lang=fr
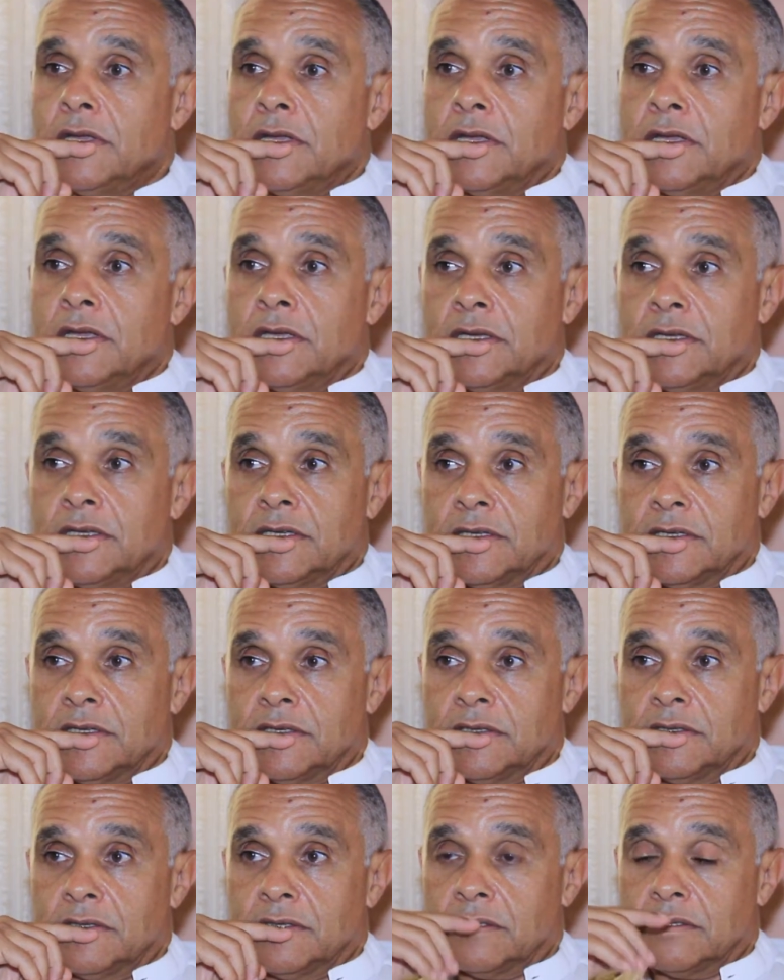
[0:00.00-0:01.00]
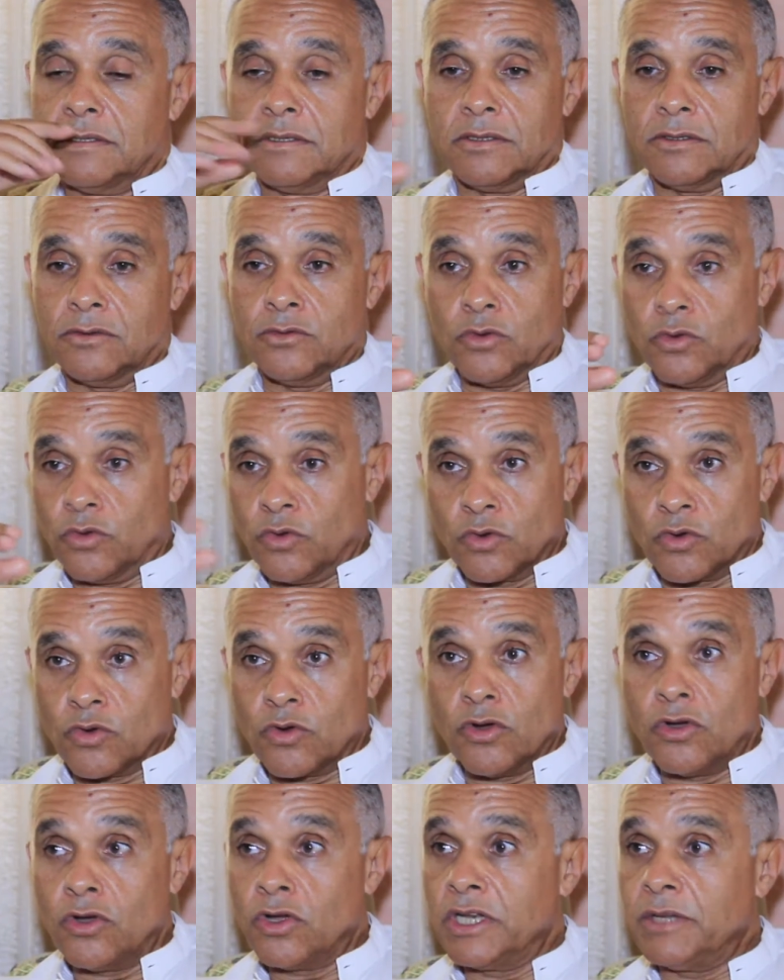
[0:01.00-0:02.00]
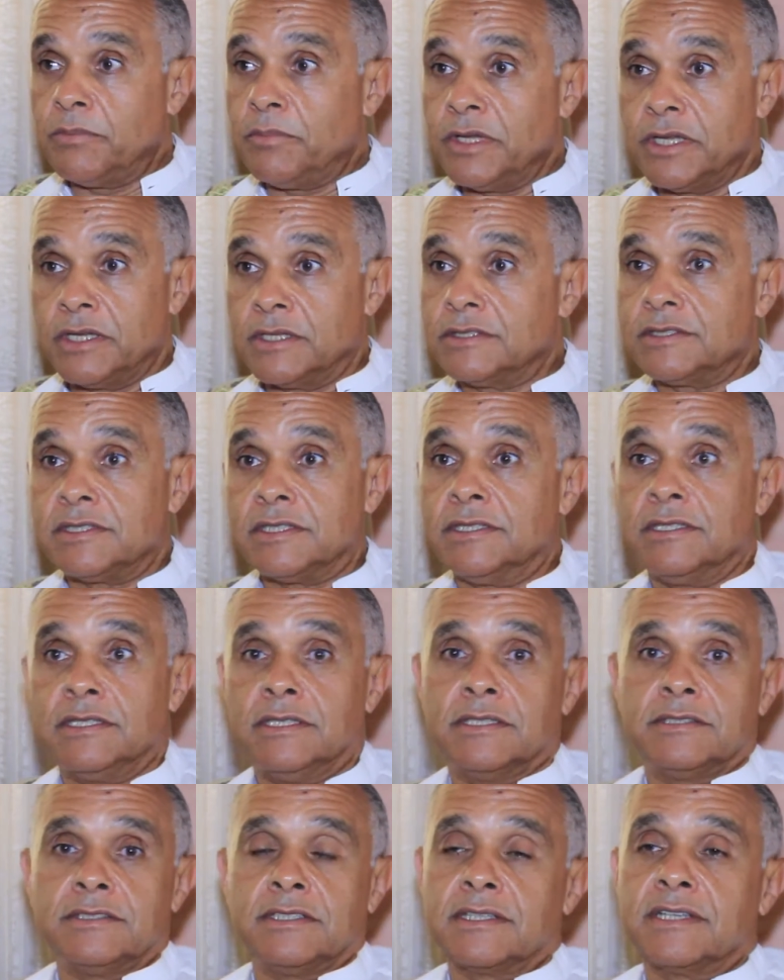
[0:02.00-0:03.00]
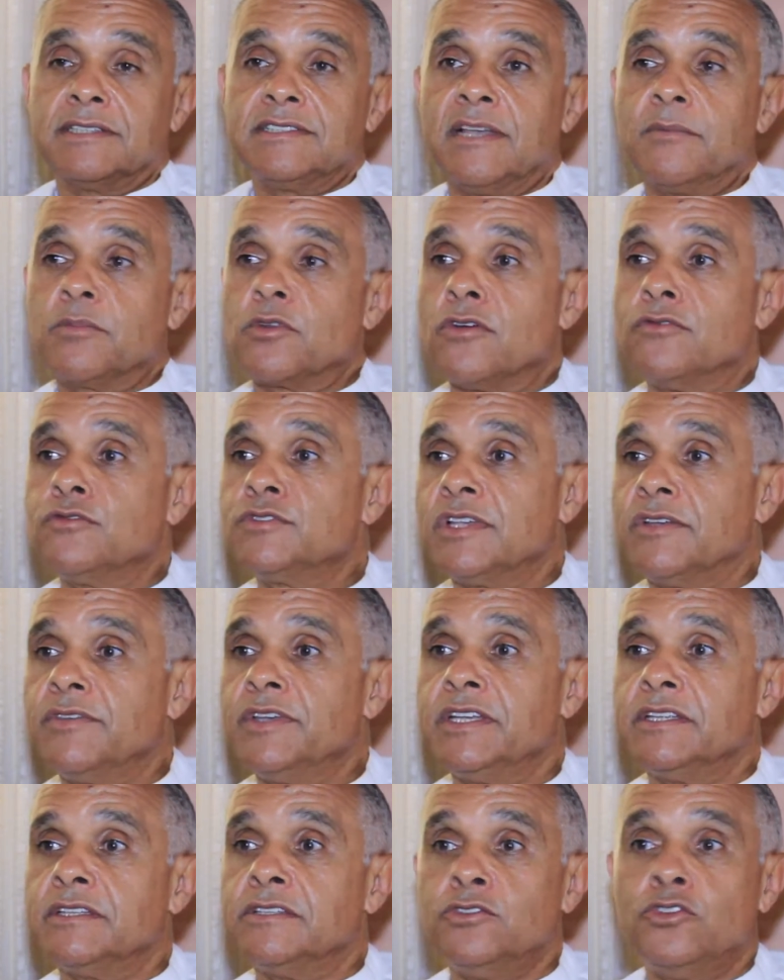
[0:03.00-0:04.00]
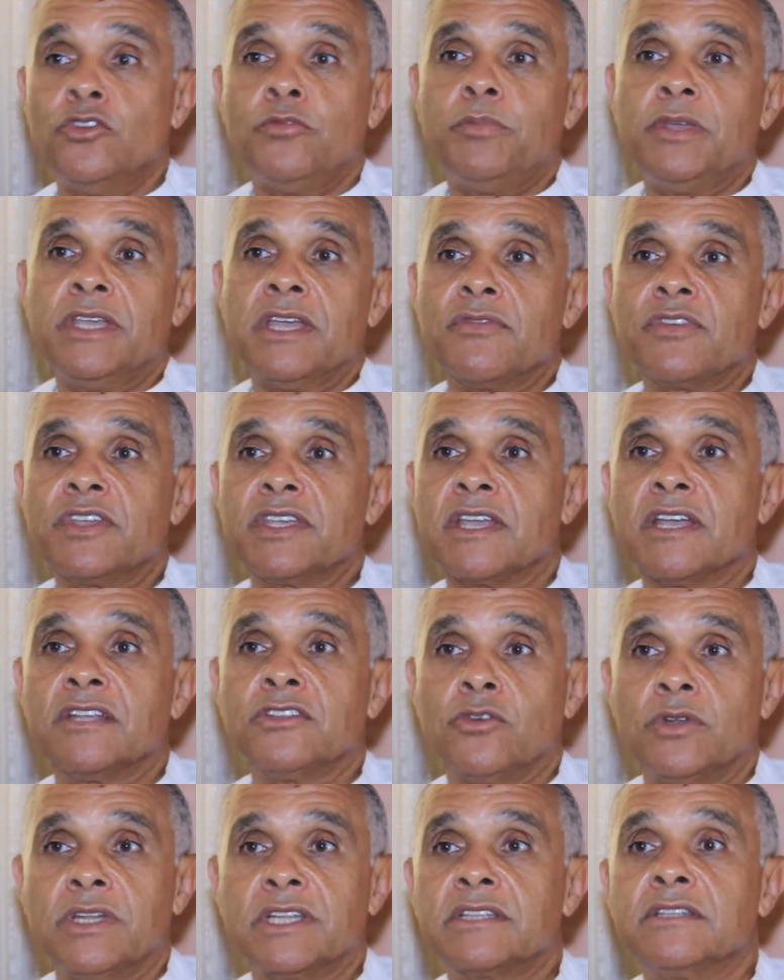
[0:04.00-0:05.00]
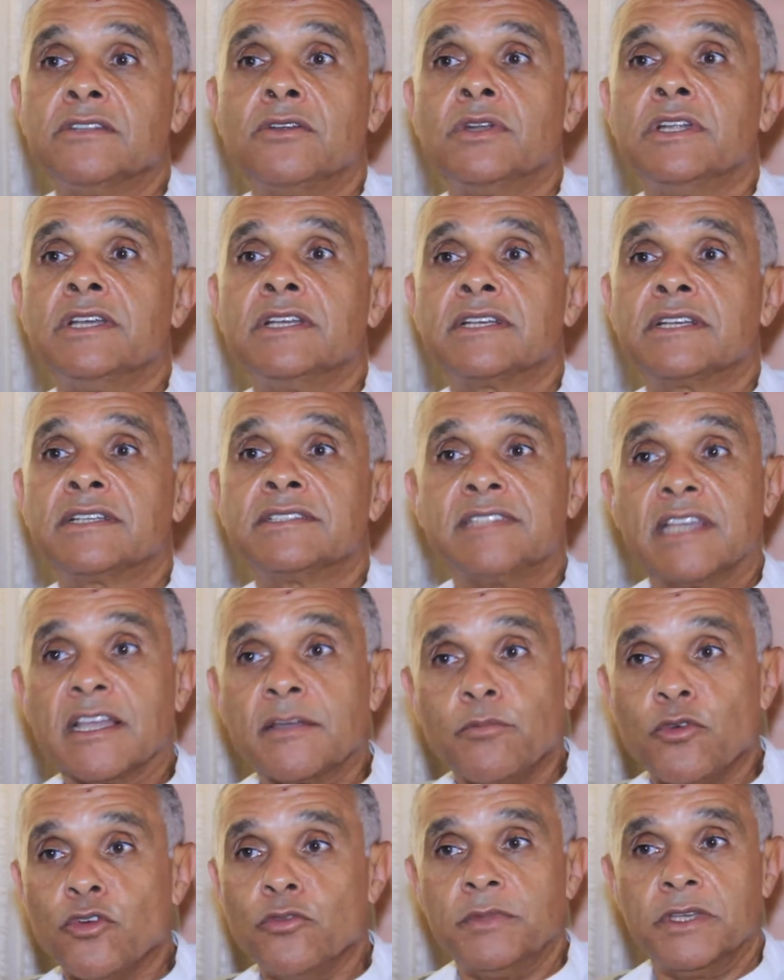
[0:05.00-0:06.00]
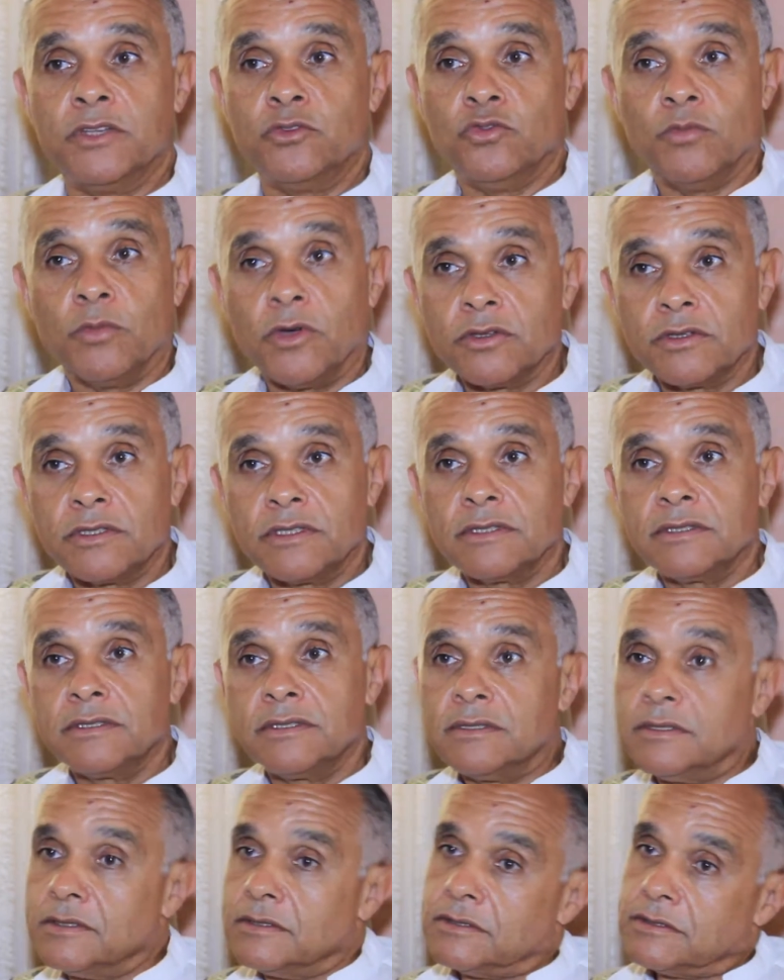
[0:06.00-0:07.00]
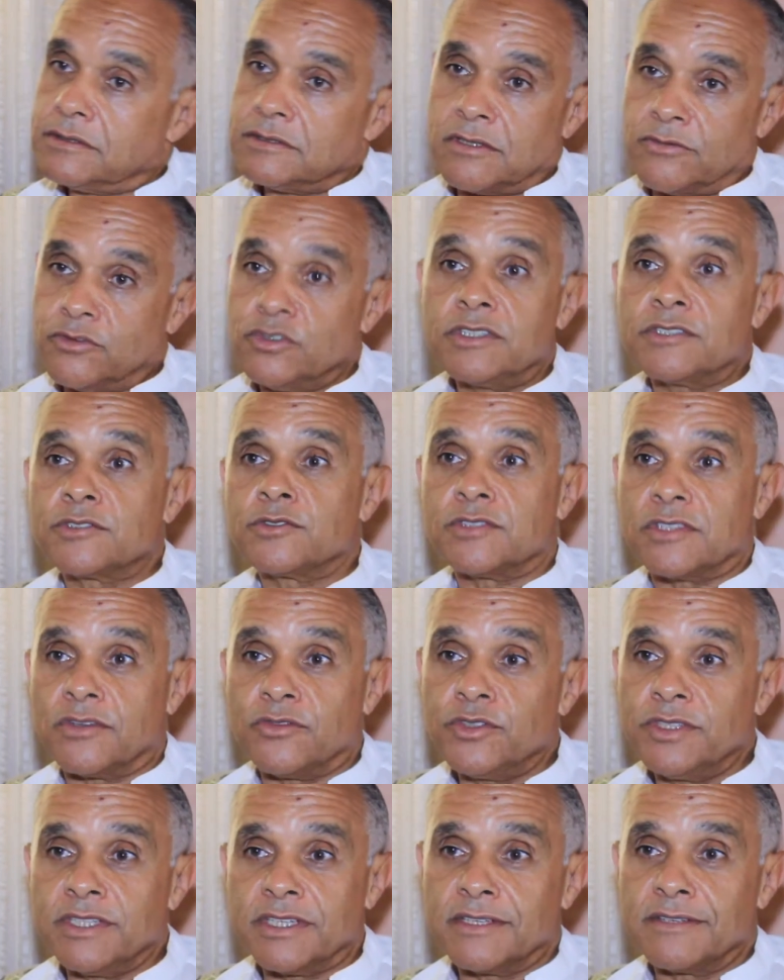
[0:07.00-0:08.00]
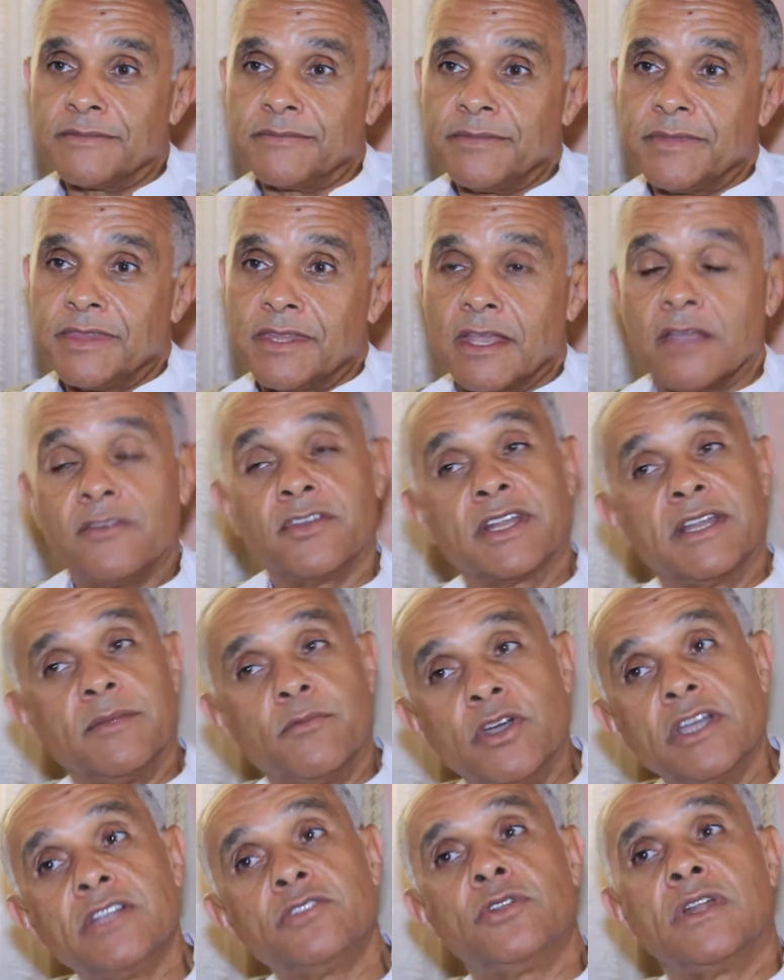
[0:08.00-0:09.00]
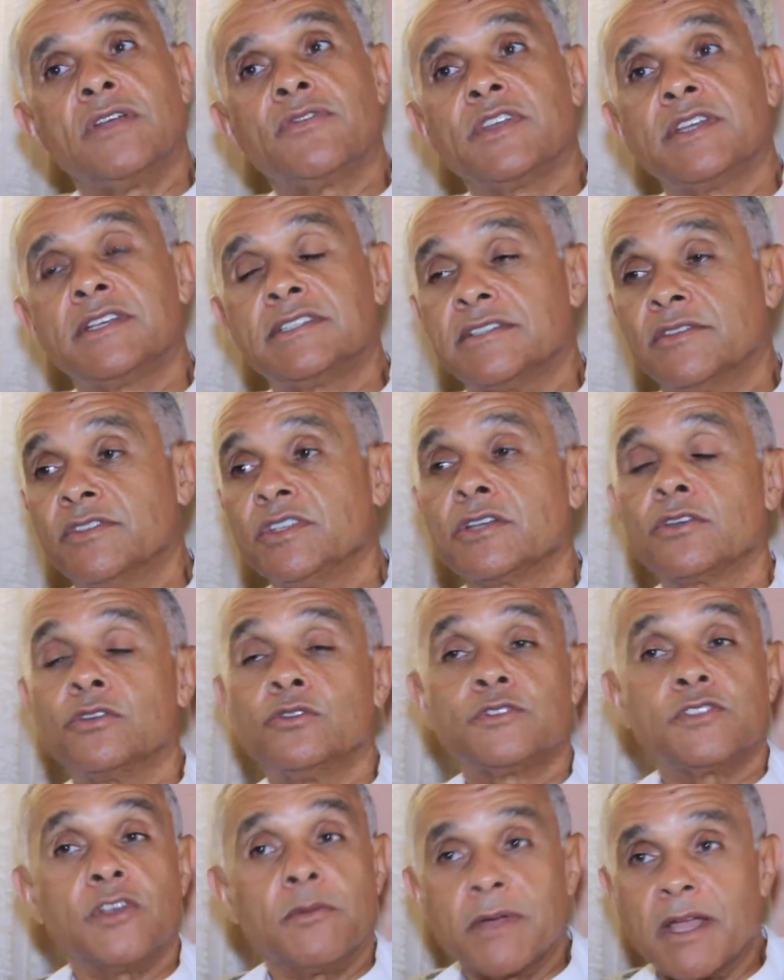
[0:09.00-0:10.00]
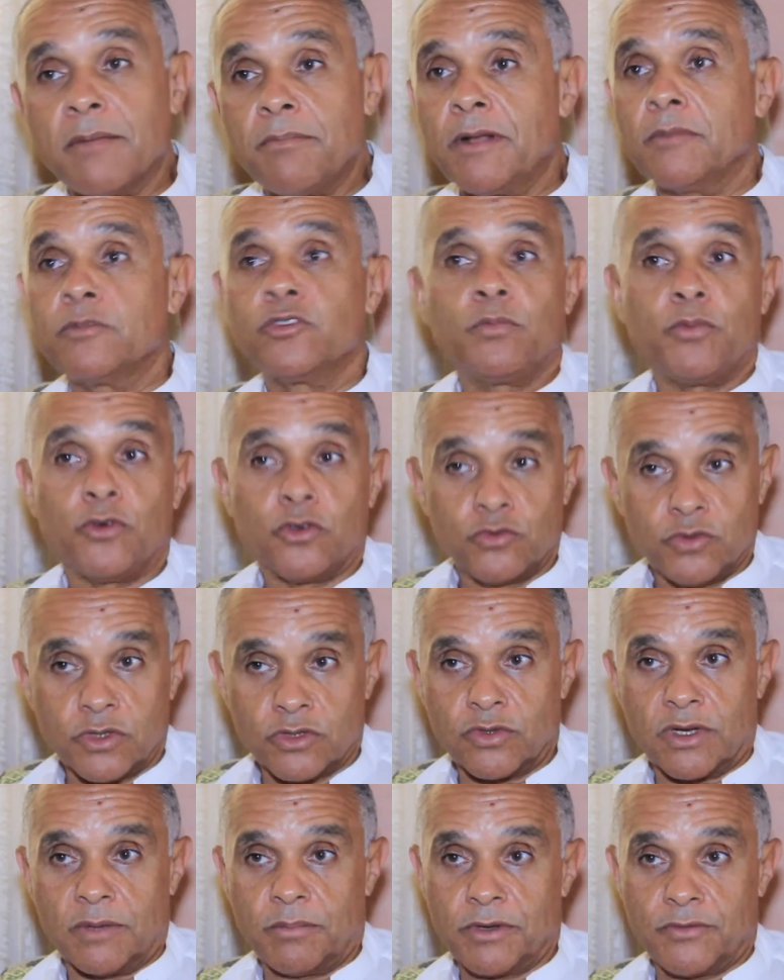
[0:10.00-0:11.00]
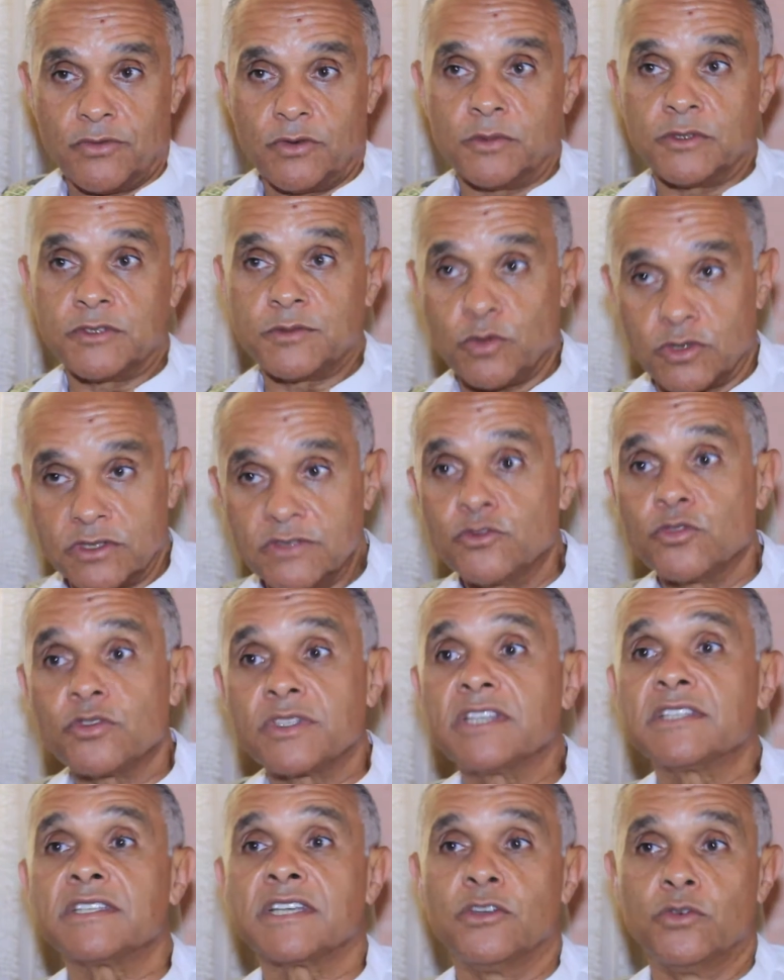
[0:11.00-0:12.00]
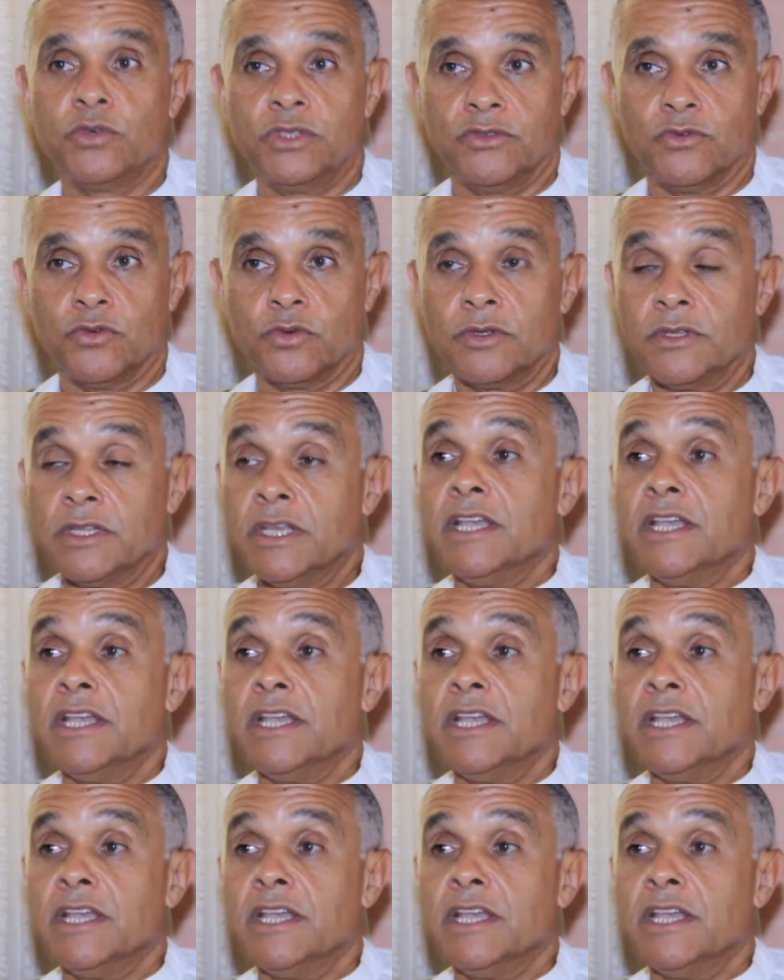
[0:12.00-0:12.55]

Et nos records, les pays, c'est très simple. Quand vous avez deux pays africains dans les, dans les cinq premiers du monde, ça veut dire ce que ça veut dire avec les moyens de l'Afrique. Ça veut dire que nous sommes capables de produire de la performance sportive de très très haut niveau.